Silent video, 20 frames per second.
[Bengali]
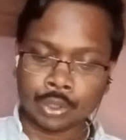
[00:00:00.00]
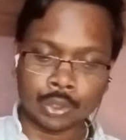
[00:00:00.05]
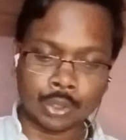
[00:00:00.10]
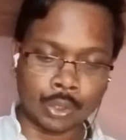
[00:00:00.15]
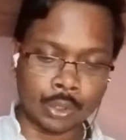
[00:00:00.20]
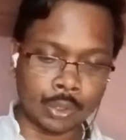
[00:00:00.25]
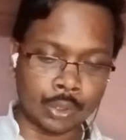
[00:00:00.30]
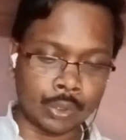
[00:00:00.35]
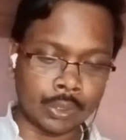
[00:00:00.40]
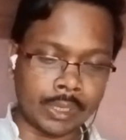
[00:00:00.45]
তো
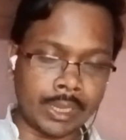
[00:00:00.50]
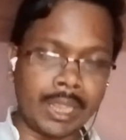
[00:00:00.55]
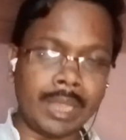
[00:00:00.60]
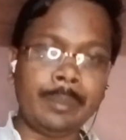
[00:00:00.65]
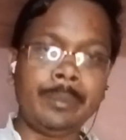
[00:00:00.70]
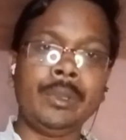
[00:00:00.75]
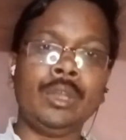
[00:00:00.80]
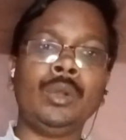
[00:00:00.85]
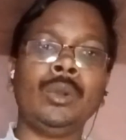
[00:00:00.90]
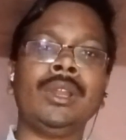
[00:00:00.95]
এই
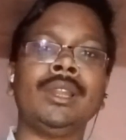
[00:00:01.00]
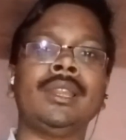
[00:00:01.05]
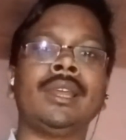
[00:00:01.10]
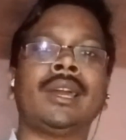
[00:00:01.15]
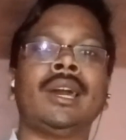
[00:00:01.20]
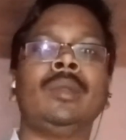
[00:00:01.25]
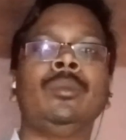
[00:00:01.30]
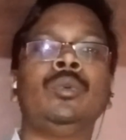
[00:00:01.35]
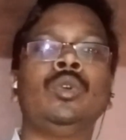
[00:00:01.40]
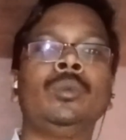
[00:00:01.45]
ভিডিওটা
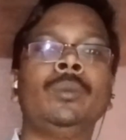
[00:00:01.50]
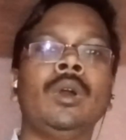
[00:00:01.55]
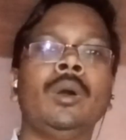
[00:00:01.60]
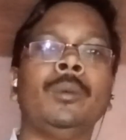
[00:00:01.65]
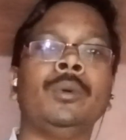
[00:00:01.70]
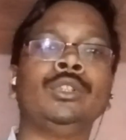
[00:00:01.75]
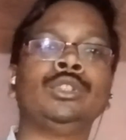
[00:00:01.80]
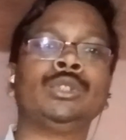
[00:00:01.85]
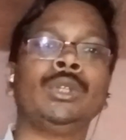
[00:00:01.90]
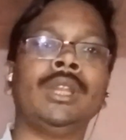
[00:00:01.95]
দেখার পূর্বে
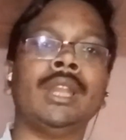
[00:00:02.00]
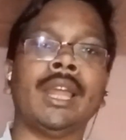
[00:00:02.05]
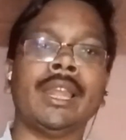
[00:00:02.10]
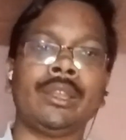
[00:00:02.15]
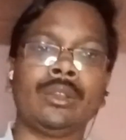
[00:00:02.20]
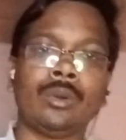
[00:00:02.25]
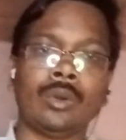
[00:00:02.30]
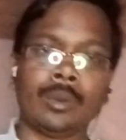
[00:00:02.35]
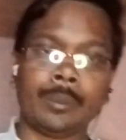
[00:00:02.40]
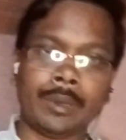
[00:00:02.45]
অবশ্যই
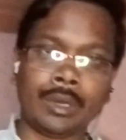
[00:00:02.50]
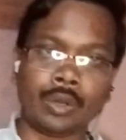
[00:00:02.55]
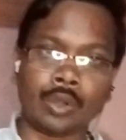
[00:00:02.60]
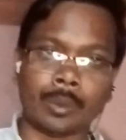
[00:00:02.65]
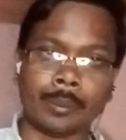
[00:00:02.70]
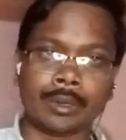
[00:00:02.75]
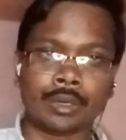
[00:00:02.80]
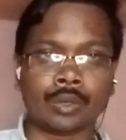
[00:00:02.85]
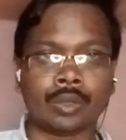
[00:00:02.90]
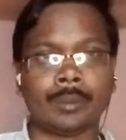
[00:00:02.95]
লাইক করবেন
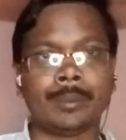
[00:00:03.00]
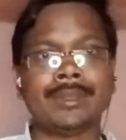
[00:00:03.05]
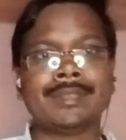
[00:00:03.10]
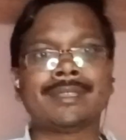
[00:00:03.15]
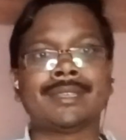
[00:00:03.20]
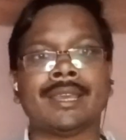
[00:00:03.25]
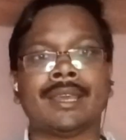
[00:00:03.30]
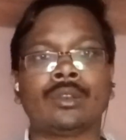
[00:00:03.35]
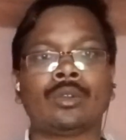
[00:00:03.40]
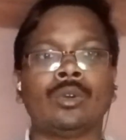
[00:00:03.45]
কমেন্ট করবেন
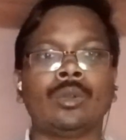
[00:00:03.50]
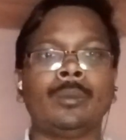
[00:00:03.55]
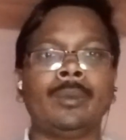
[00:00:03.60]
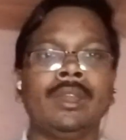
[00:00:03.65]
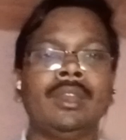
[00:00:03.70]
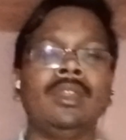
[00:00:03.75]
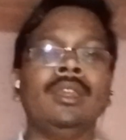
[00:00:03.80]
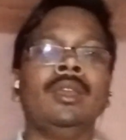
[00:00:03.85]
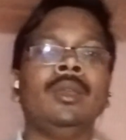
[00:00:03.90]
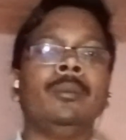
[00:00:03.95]
শেয়ার
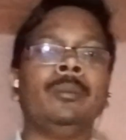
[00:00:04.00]
করবেন